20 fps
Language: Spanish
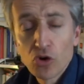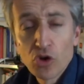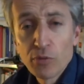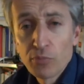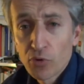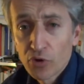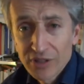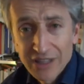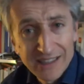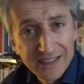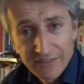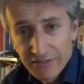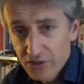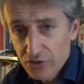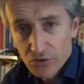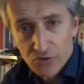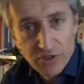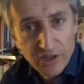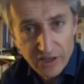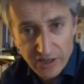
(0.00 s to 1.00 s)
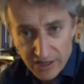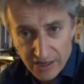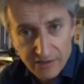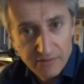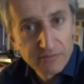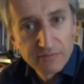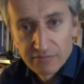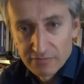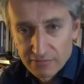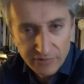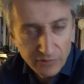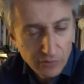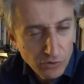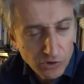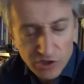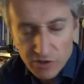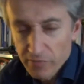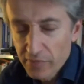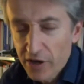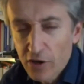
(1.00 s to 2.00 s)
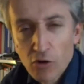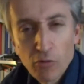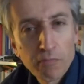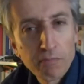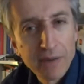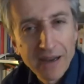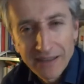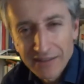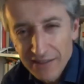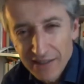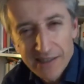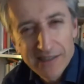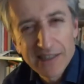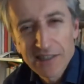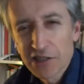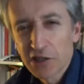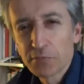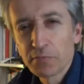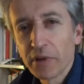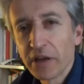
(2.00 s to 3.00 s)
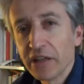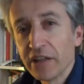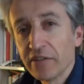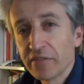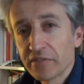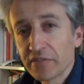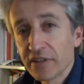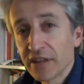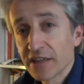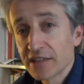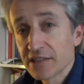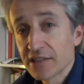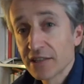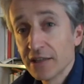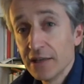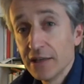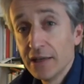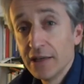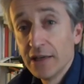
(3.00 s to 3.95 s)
Lo importante de esto sería, luego siempre, compartir esas experiencias